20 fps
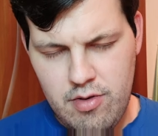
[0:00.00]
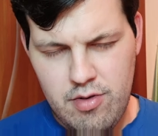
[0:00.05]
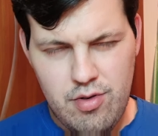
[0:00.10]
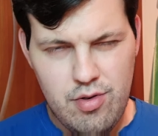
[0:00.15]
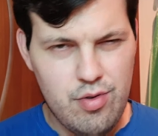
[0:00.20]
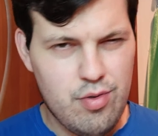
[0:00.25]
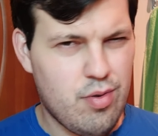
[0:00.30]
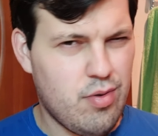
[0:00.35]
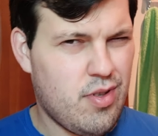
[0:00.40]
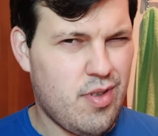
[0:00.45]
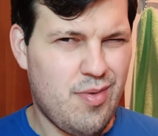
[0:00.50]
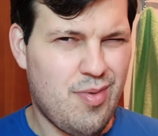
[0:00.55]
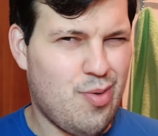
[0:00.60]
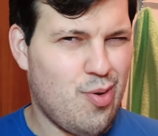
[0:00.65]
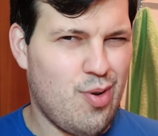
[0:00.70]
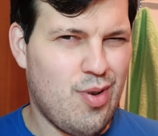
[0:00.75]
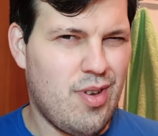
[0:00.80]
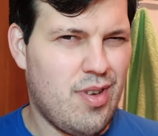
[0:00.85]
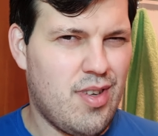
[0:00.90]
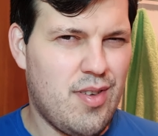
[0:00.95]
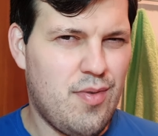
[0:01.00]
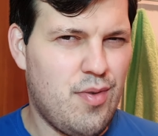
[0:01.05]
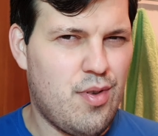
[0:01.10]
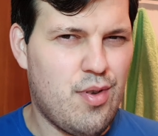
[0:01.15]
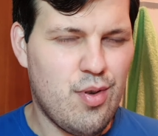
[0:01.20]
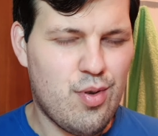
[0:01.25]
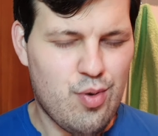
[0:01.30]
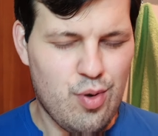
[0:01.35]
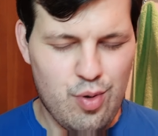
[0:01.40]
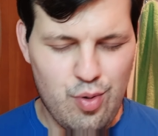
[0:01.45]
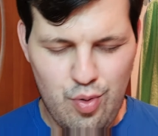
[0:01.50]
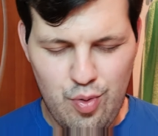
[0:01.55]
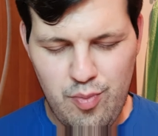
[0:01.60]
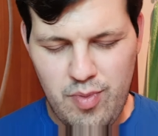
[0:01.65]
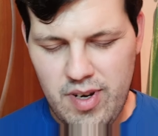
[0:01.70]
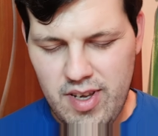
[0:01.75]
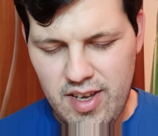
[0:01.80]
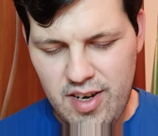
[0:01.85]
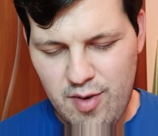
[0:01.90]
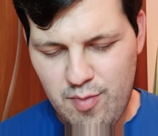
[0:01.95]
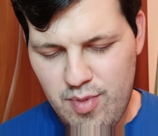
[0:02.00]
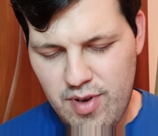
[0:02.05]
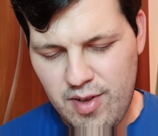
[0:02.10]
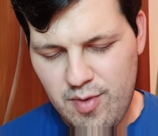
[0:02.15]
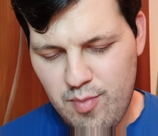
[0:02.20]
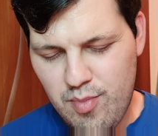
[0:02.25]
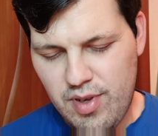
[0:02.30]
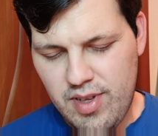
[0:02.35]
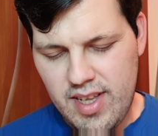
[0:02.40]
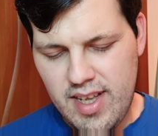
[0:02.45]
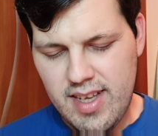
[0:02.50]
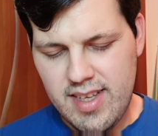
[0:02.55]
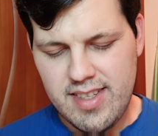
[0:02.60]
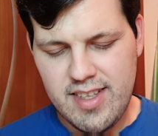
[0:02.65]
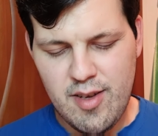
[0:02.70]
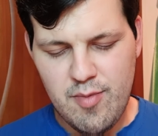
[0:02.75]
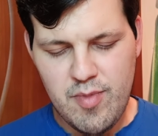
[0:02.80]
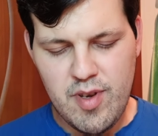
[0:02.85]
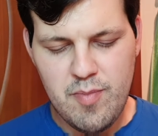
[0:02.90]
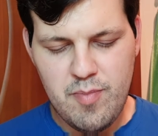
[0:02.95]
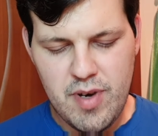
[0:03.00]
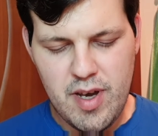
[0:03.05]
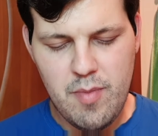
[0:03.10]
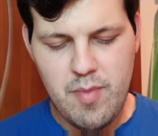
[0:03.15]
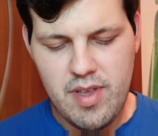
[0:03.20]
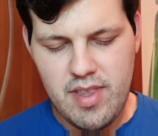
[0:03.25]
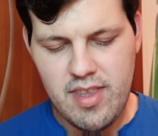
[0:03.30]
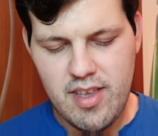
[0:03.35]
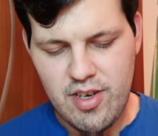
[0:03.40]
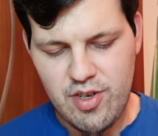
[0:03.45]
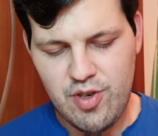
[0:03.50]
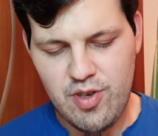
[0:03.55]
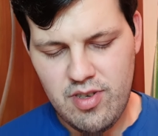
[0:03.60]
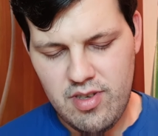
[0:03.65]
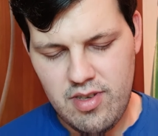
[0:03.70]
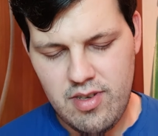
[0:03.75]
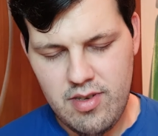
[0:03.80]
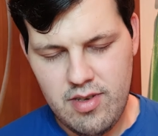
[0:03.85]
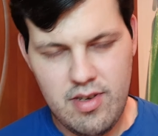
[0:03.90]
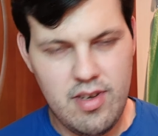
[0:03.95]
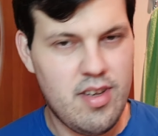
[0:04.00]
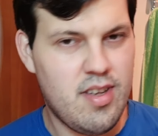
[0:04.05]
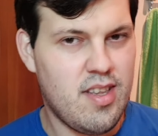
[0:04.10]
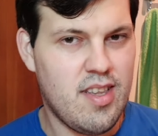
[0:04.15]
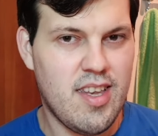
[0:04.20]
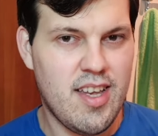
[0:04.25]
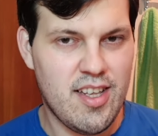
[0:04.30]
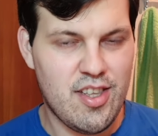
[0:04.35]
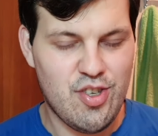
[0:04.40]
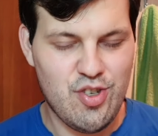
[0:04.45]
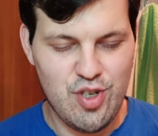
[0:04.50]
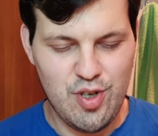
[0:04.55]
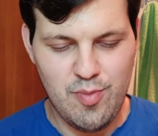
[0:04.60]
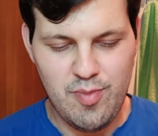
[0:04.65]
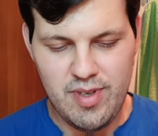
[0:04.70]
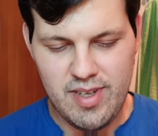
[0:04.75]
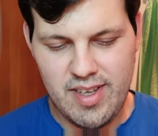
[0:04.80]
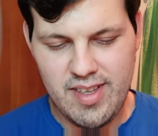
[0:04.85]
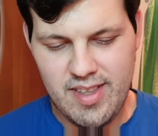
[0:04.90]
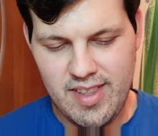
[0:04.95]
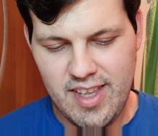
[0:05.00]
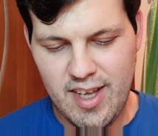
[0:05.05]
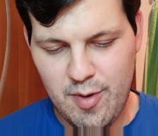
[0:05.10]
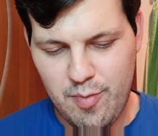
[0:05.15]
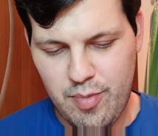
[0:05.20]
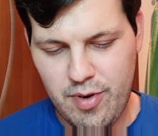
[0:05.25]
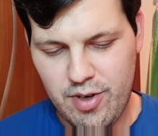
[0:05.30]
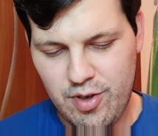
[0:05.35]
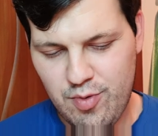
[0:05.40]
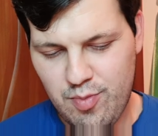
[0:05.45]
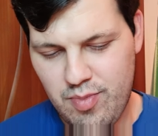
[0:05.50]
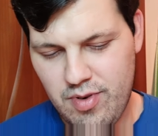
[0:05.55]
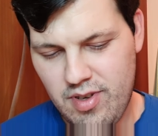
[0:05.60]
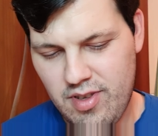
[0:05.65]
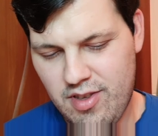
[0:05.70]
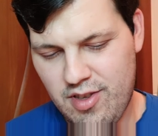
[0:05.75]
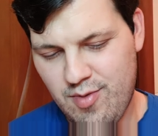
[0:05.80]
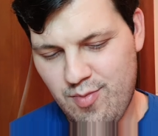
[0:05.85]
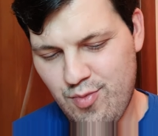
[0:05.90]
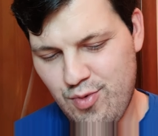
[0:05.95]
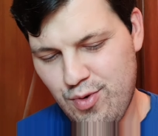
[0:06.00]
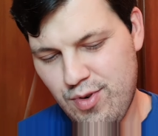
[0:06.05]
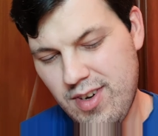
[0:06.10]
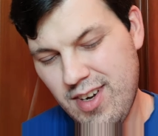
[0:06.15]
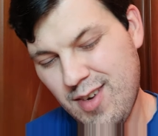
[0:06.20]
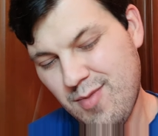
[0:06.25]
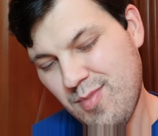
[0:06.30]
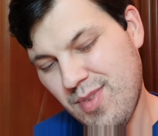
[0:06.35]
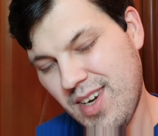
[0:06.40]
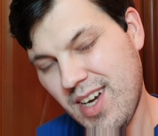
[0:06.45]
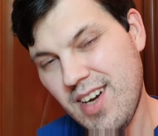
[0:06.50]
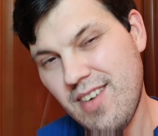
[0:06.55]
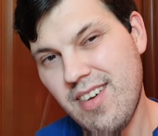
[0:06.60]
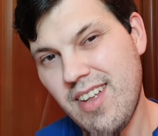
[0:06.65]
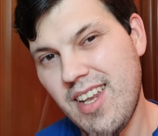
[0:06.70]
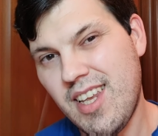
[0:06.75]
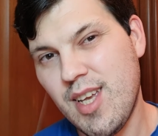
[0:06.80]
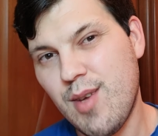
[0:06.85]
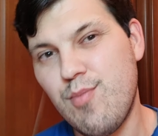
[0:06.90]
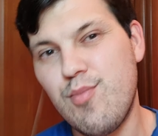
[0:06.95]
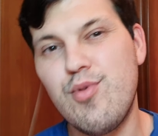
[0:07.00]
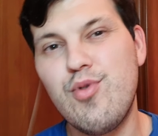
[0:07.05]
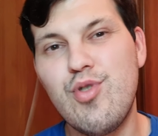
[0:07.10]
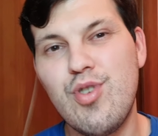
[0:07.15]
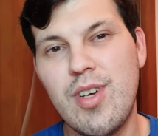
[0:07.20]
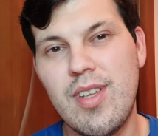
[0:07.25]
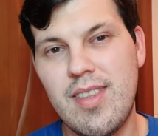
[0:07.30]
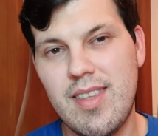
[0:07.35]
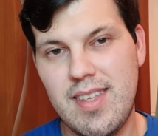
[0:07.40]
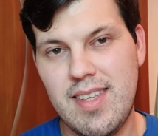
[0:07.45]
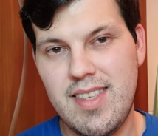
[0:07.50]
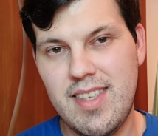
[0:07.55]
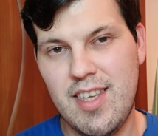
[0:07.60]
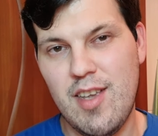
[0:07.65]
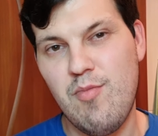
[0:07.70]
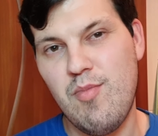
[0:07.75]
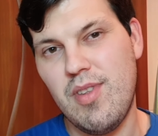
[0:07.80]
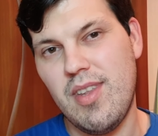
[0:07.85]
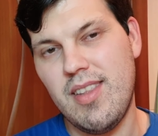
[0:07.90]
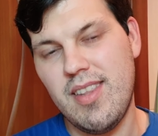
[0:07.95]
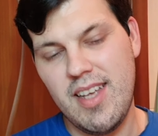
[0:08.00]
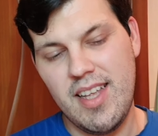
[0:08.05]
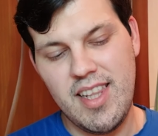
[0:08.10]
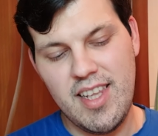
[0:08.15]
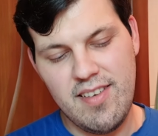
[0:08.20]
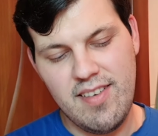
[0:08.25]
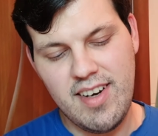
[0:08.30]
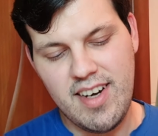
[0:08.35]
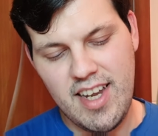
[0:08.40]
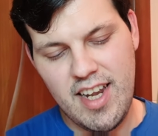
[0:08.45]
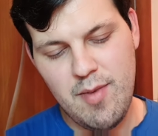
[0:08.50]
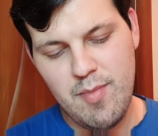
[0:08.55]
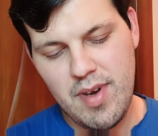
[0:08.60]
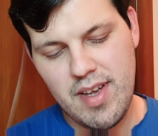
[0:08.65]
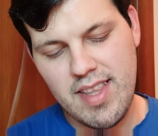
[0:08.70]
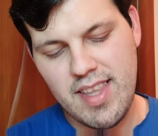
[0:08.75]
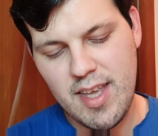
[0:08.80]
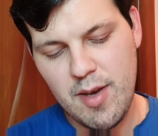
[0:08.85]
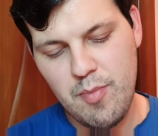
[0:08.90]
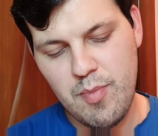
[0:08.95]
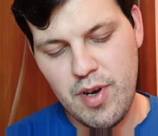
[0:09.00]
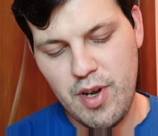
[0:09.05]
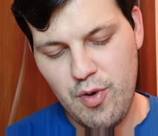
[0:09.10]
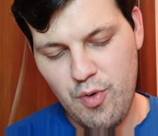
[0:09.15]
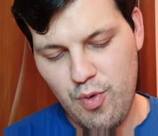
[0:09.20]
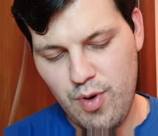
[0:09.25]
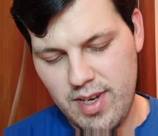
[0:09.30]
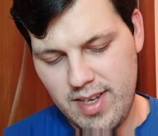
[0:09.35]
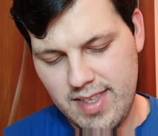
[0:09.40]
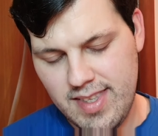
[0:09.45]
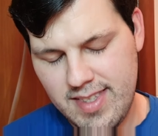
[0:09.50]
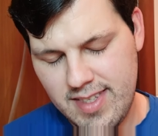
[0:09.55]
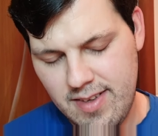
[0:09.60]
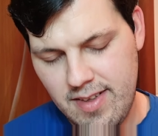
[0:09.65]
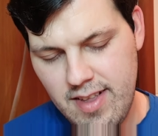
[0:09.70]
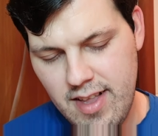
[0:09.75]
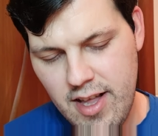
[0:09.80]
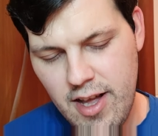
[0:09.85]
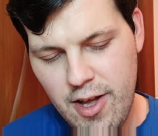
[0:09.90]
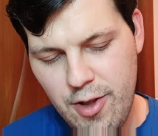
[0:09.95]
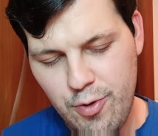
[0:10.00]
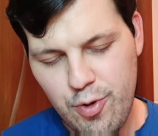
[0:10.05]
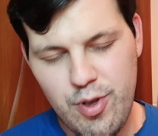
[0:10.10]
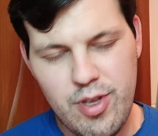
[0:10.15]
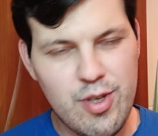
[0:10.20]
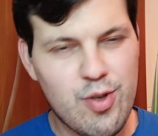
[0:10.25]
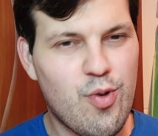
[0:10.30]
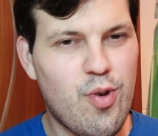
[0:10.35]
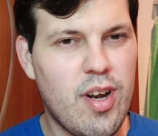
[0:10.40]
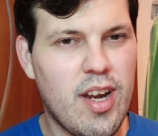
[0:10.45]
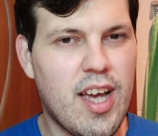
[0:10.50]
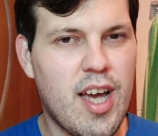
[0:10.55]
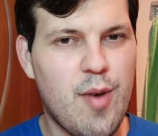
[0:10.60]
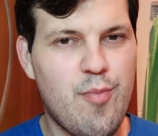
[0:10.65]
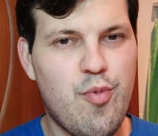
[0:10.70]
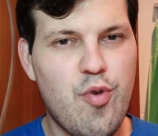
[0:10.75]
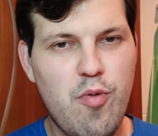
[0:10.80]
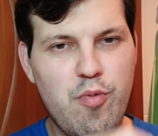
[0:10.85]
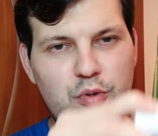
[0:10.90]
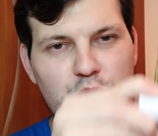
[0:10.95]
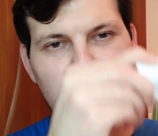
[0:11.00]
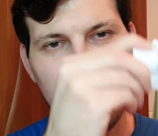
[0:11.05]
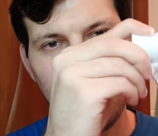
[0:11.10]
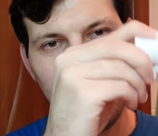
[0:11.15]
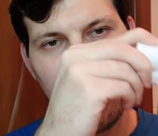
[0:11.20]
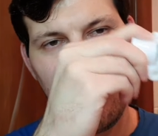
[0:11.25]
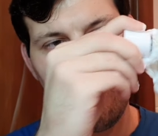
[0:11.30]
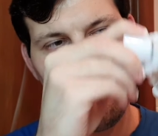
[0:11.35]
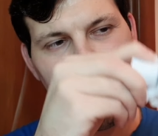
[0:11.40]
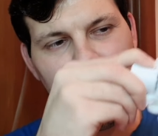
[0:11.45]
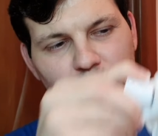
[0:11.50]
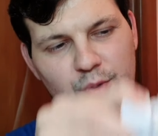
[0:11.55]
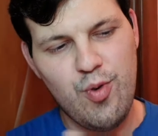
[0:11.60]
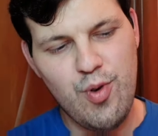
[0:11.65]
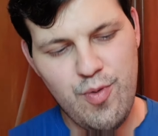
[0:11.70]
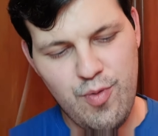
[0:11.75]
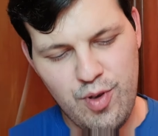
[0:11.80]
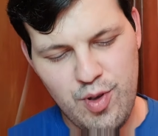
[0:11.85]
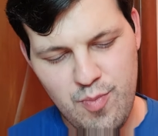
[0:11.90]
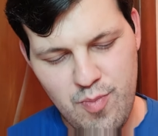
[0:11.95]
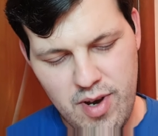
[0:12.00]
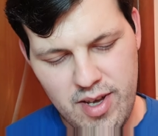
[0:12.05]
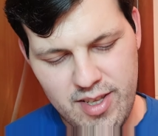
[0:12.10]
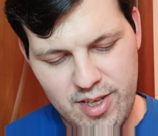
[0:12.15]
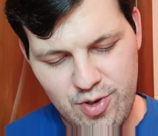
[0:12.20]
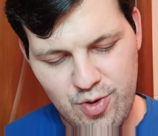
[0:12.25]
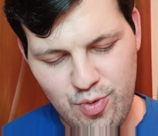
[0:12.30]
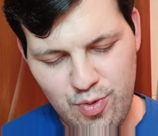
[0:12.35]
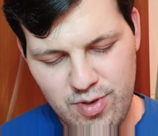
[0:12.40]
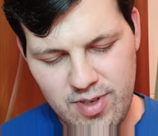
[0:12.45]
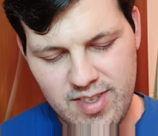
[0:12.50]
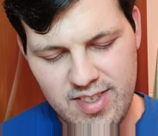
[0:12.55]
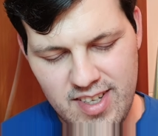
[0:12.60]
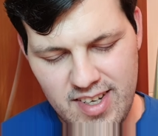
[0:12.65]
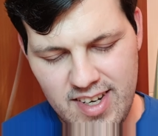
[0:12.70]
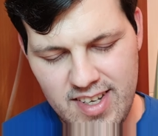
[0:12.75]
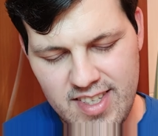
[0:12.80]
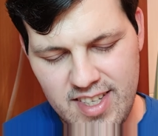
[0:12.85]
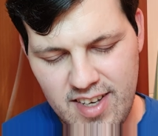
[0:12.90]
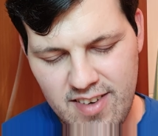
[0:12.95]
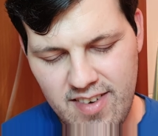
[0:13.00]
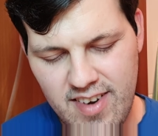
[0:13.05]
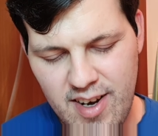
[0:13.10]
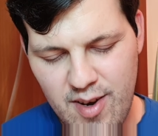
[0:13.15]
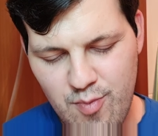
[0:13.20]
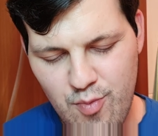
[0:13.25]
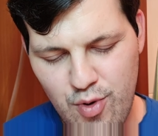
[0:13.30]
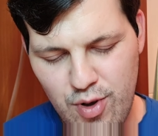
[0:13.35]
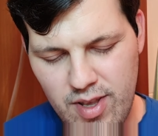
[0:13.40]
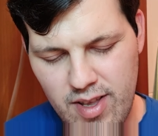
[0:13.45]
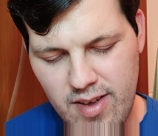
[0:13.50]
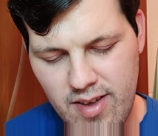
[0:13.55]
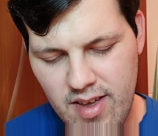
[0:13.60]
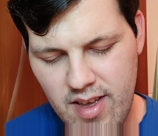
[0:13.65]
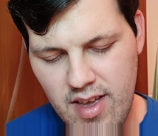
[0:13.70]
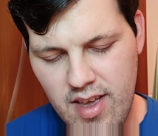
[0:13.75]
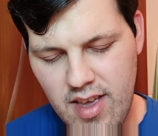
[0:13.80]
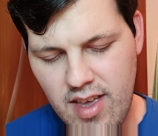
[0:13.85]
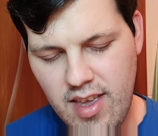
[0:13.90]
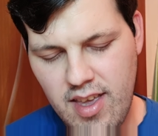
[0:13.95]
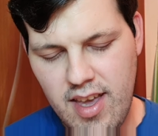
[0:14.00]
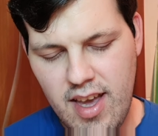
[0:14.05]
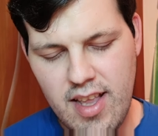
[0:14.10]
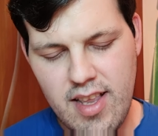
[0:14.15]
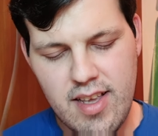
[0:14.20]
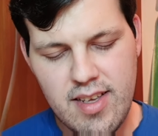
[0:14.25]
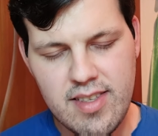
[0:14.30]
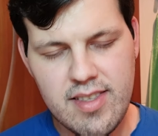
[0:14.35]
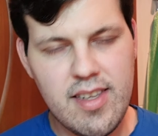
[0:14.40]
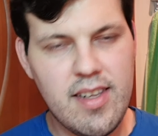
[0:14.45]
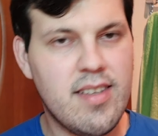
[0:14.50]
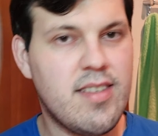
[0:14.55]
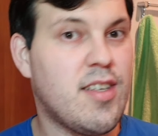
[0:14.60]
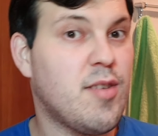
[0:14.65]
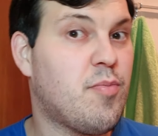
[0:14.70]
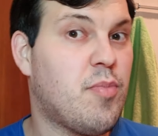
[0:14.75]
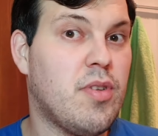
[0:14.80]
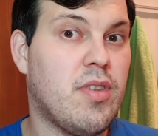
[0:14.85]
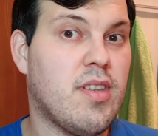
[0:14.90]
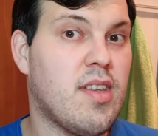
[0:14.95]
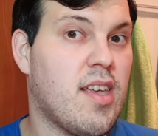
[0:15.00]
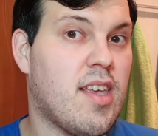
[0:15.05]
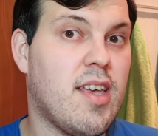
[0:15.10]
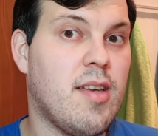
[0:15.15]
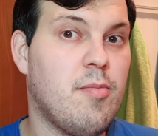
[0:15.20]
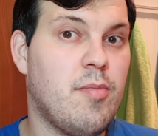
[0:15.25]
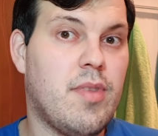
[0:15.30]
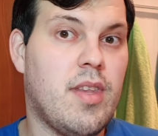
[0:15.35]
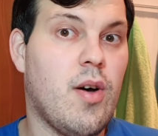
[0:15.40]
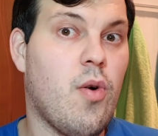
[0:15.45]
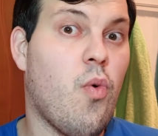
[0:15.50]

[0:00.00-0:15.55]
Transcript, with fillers: что-то в районе 900 рублей, ребят, была, если мне память не, ош... не отшибла напрочь. Поэтому как бы говорить о бюджетности именно данного крема не приходится. Но насколько я помню, смыли в такую вот баночку сицилийского лимона, я не остался под каким-то